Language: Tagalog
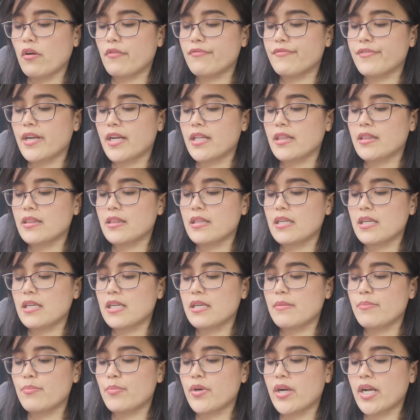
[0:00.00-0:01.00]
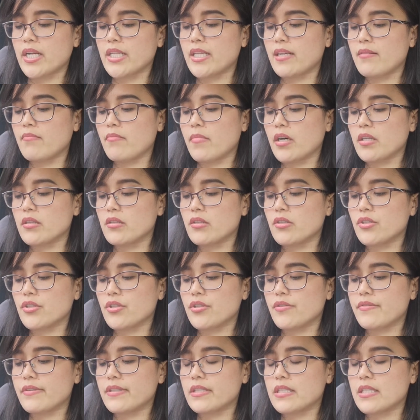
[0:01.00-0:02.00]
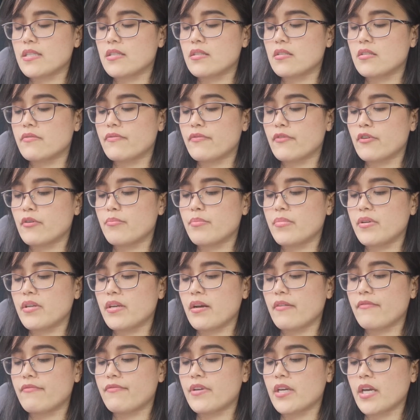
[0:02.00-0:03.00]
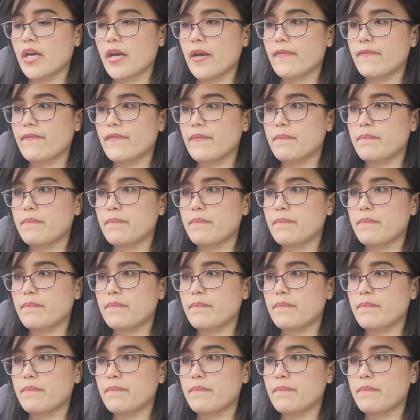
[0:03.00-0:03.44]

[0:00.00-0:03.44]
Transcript: coffee and tea, bread and butter services for VIP,